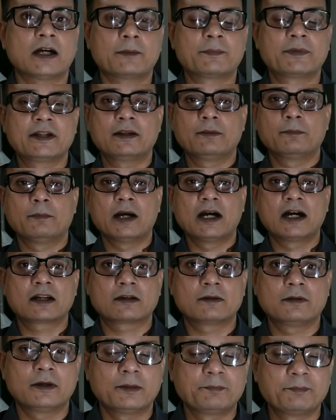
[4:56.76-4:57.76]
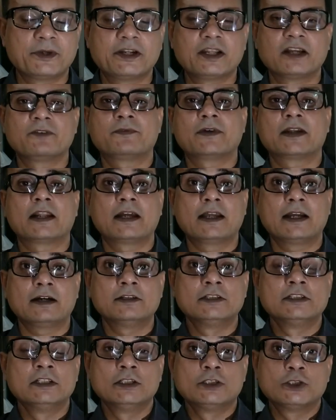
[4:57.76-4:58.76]
अपने बाहर मीडिया में
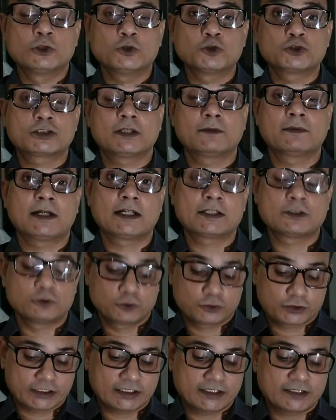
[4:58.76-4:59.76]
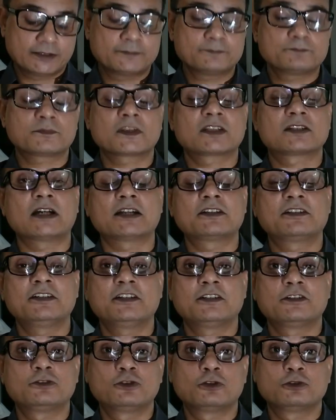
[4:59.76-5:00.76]
फैलाया उसके बाद उसके साथ
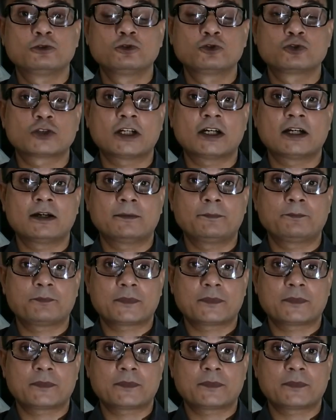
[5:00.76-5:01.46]
ही जो दूसरा